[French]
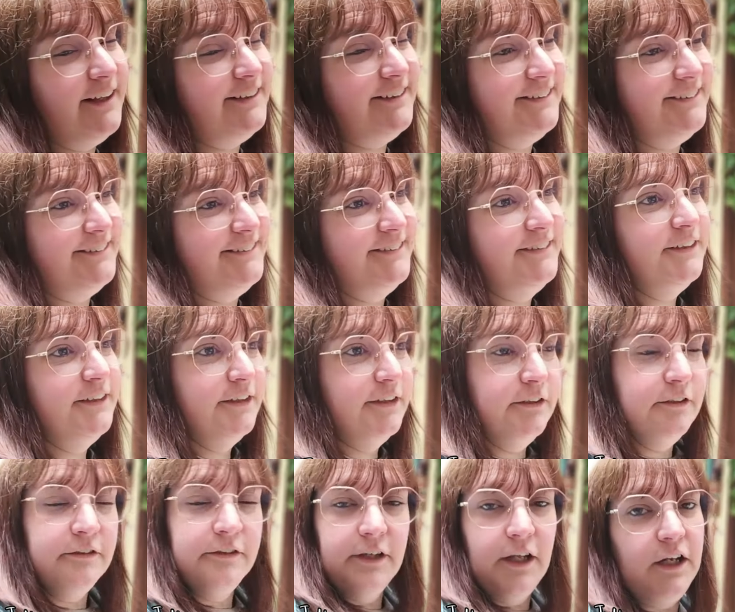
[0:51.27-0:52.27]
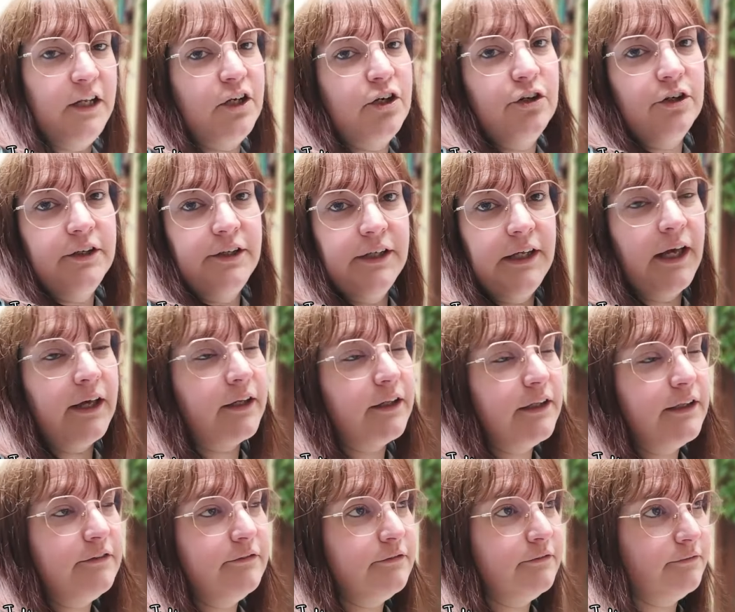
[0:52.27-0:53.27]
il y a l'école qui
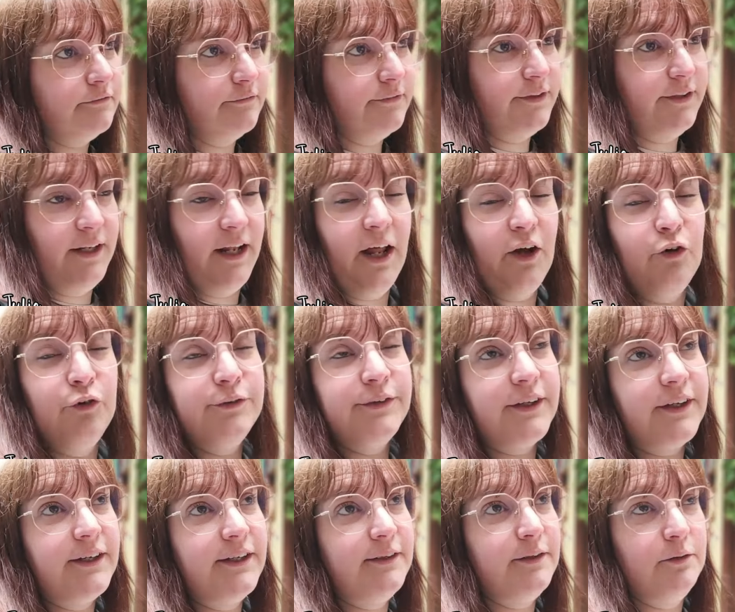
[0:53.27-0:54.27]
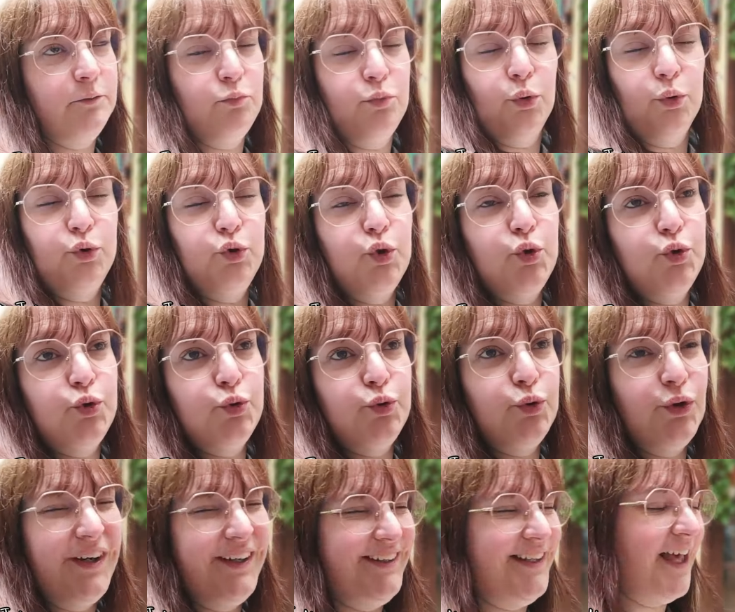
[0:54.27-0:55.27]
arrive, c'est la rentrée pour deux
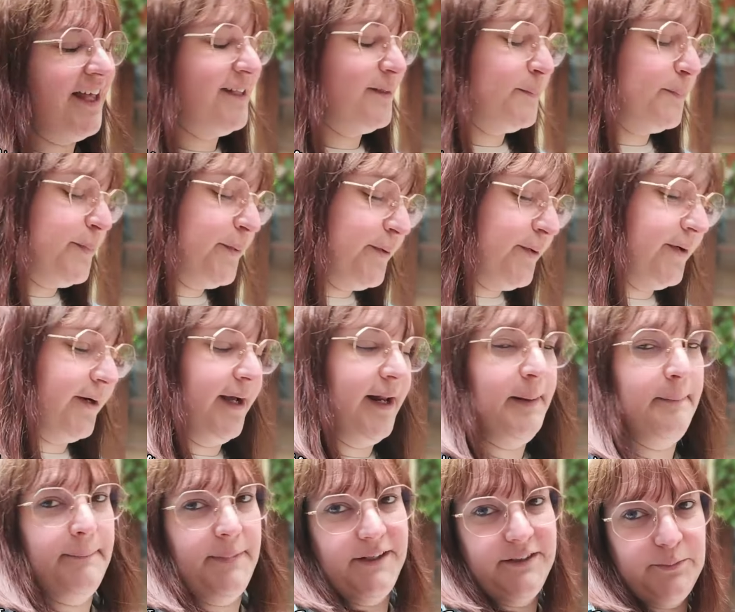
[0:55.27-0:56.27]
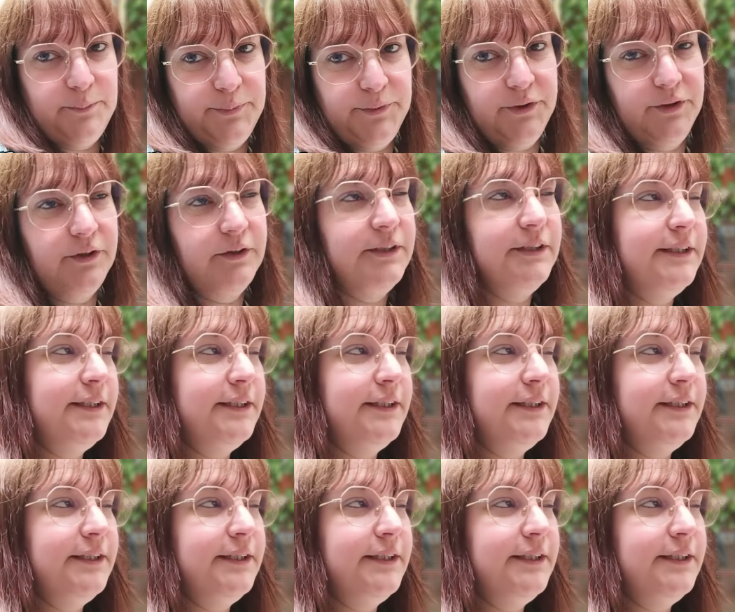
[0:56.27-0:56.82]
jours, il y a sport, elle n'aime pas sport.